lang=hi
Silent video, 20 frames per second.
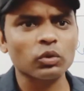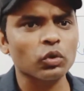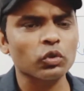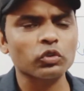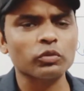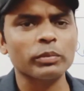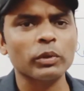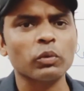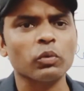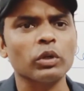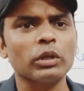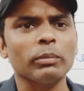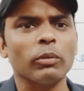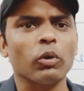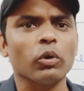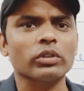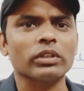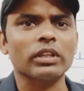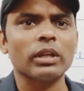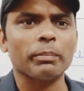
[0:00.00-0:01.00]
तो उसमें कोई
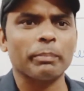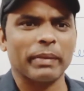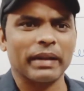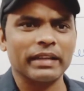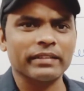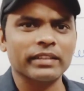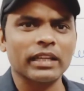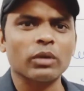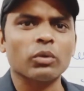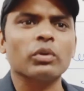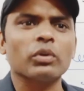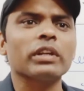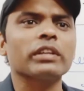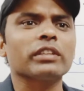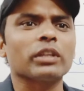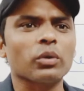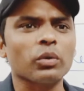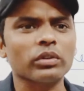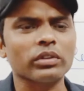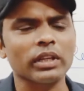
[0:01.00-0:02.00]
बहुत ज़्यादा परेशान होने की
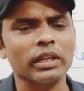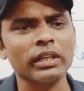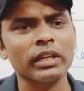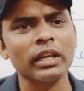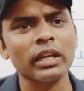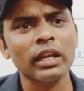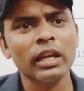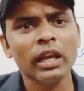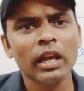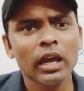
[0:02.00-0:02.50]
ज़रूरत नहीं है